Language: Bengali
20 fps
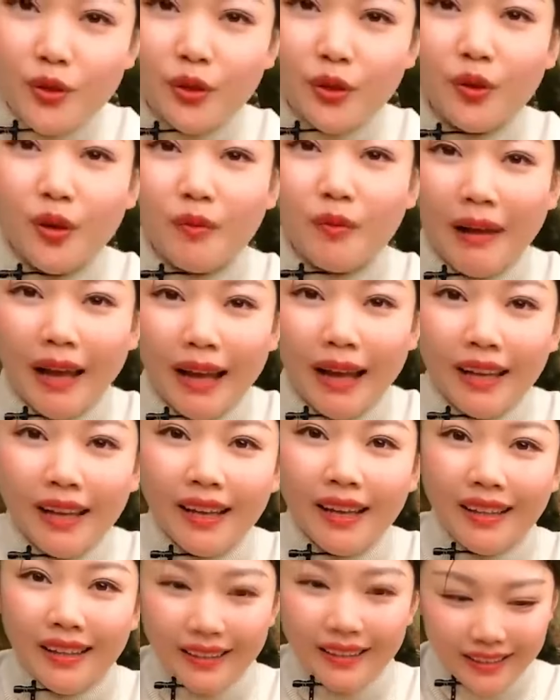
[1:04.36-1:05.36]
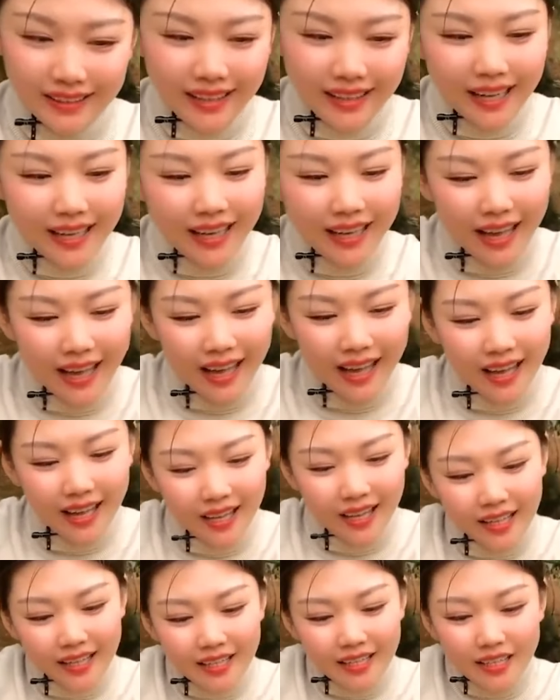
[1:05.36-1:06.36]
ঝুঁকিতে আছেন
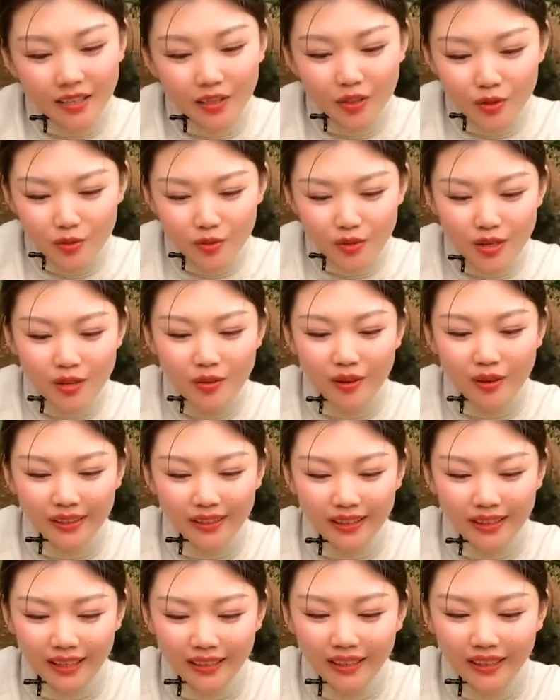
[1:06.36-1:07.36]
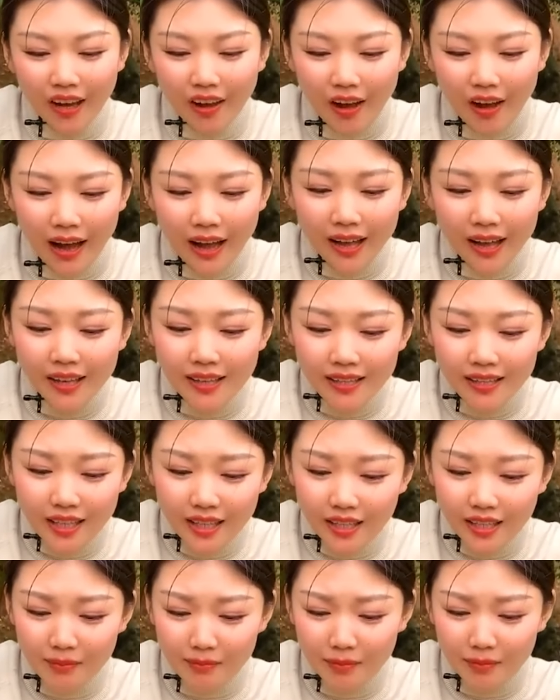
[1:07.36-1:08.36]
অথবা যাদের কিডনিজনিত রোগের
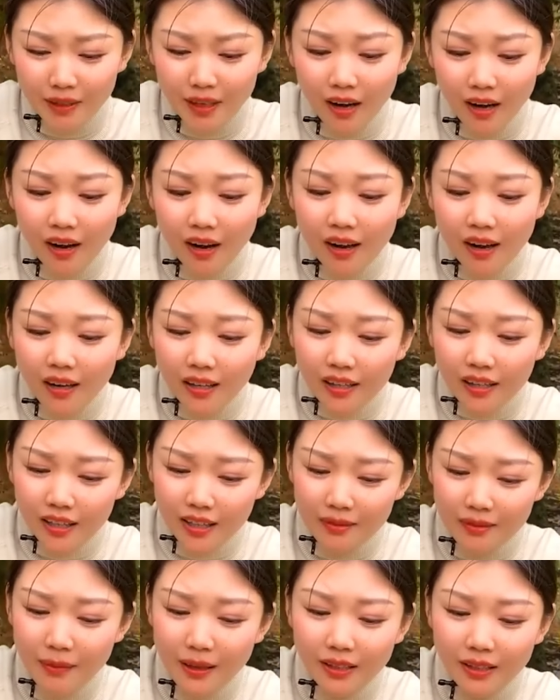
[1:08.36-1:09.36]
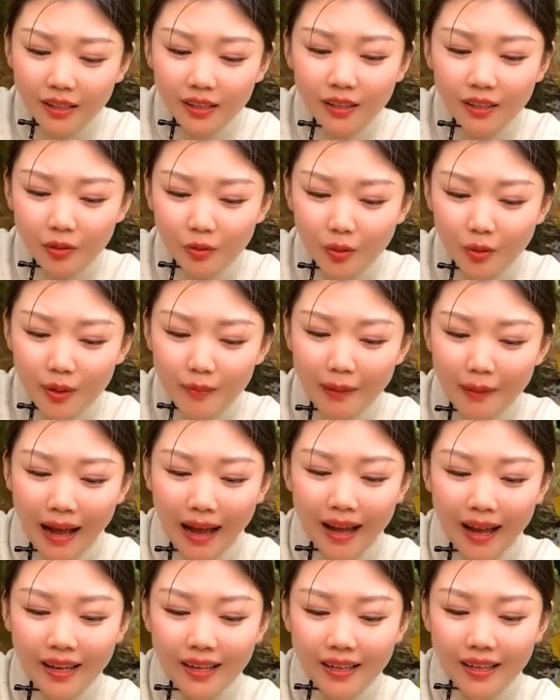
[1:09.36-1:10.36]
পারিবারিক ইতিহাস রয়েছে তাদের কামরাঙ্গা
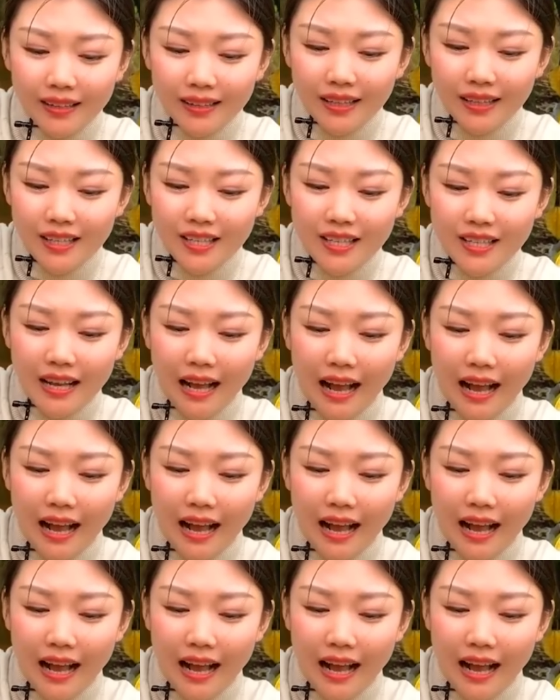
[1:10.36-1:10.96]
না খাওয়াই ভালো